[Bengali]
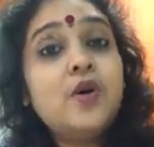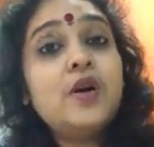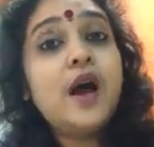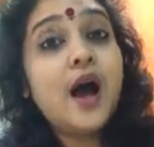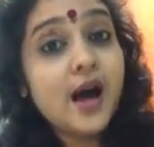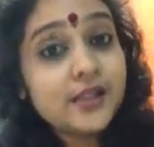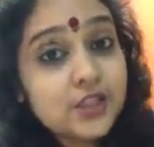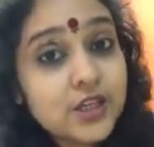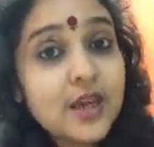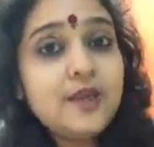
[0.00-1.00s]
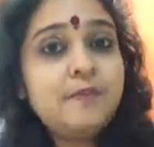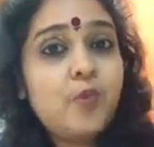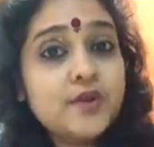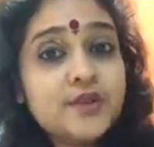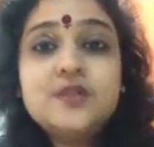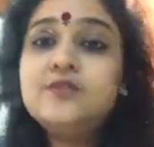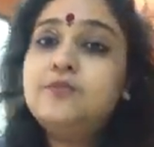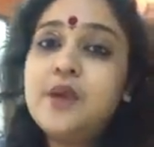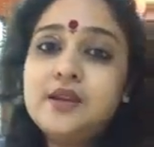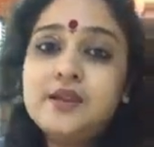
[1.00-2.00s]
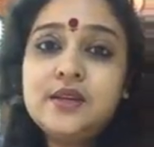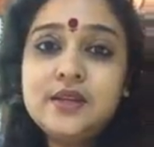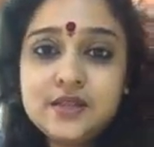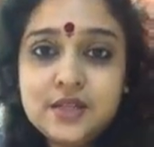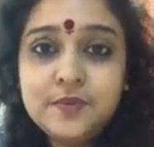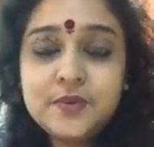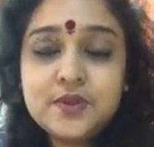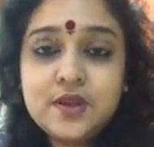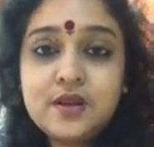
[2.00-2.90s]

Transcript: এবং আজকের পজিটিভ প্যারেন্টিং টিপস